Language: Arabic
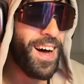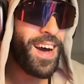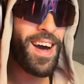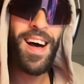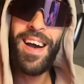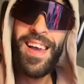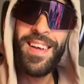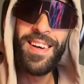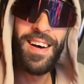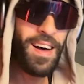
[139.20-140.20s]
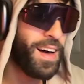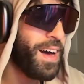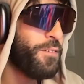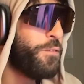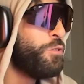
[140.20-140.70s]
راقي
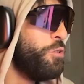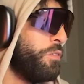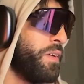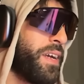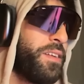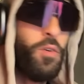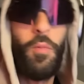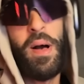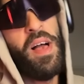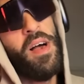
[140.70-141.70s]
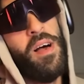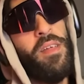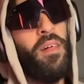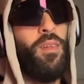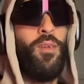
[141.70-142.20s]
عرف شنو فيك
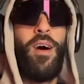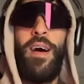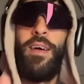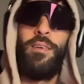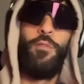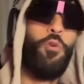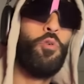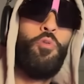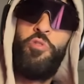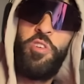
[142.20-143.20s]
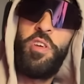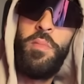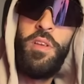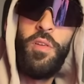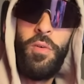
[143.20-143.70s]
سبحان الله ونجيتي
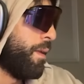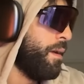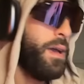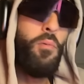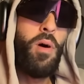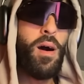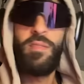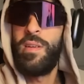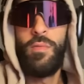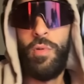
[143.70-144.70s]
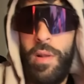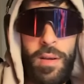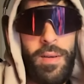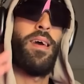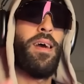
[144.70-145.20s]
منه ايوا اش نقول
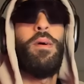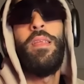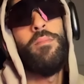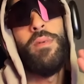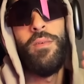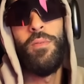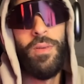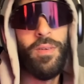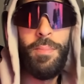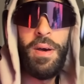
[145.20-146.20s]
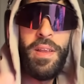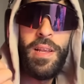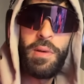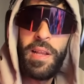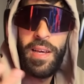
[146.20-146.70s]
لك ما عندنا ما نقول دابا حنا
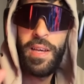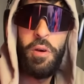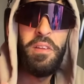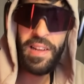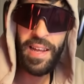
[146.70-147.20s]
اللي مكلخين وحنا اللي